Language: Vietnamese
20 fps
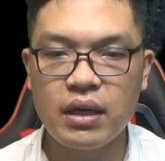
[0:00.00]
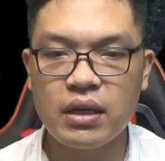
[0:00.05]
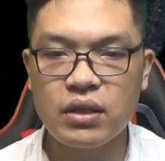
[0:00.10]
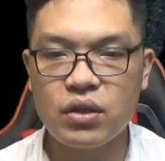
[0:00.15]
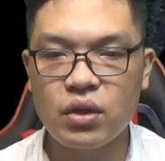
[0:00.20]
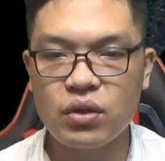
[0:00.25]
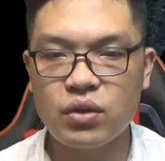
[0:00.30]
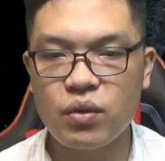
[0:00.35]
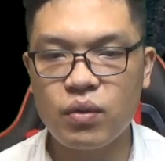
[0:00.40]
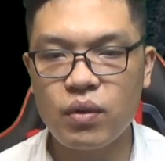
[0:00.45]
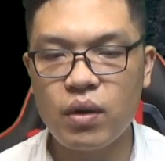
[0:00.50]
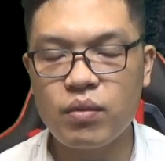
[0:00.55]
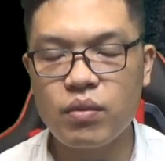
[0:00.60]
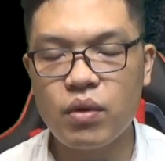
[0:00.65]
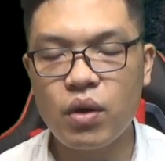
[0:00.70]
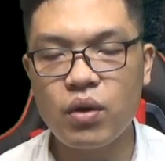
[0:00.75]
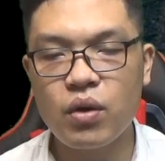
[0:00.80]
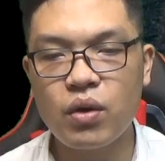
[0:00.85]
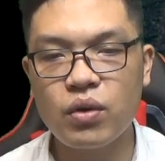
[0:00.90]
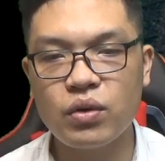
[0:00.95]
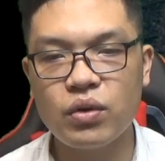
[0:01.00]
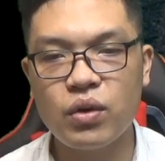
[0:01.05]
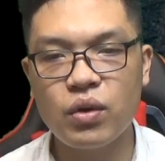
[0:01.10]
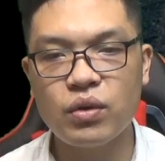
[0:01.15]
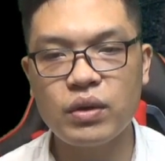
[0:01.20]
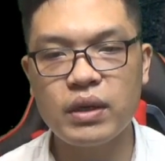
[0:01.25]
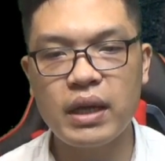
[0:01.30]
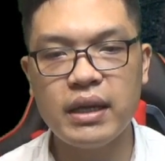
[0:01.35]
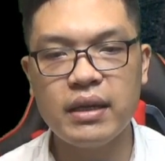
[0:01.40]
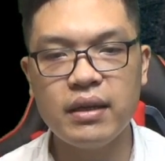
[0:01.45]
cho dù không có cồn
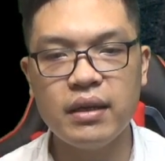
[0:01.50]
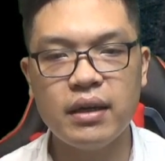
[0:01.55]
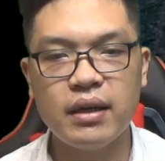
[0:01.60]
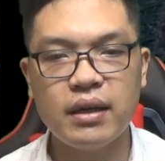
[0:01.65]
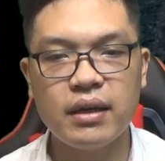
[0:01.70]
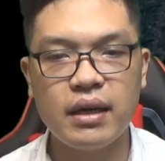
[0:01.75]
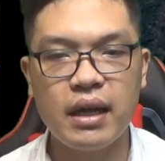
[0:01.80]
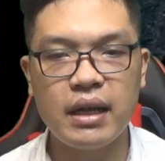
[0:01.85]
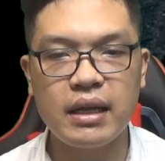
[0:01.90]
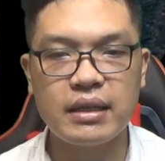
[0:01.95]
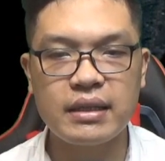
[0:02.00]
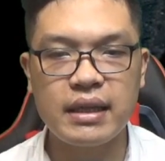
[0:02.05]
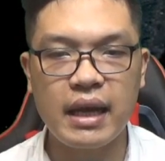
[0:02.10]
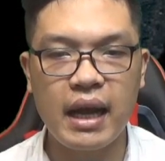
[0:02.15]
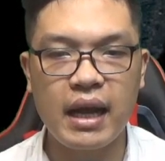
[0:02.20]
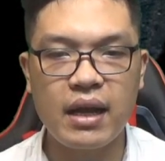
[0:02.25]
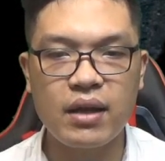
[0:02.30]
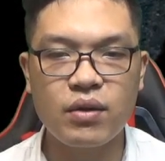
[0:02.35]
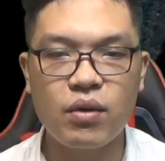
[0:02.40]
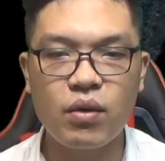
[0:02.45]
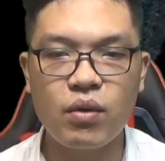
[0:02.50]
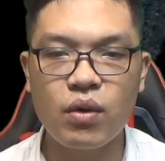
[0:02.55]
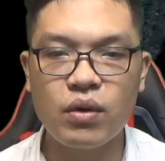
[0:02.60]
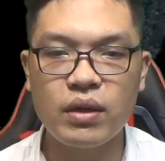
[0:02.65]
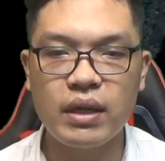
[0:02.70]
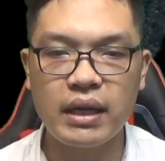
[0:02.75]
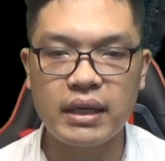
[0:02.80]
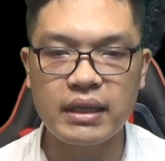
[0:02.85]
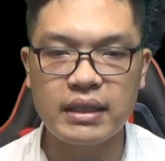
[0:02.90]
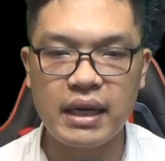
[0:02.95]
đồn kính, Ninh Dạ cũng có
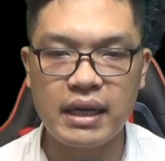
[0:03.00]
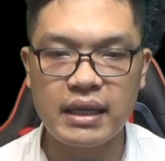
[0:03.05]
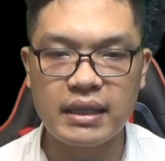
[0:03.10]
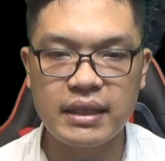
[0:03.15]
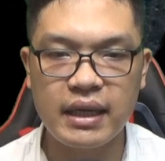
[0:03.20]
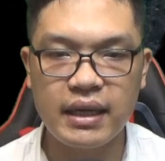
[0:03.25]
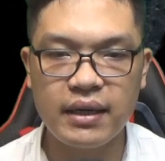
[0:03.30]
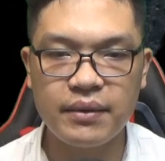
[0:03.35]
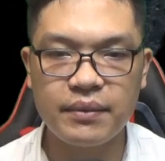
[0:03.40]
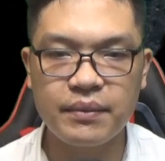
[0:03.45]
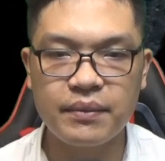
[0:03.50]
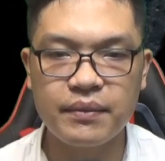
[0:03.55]
thể tra xét.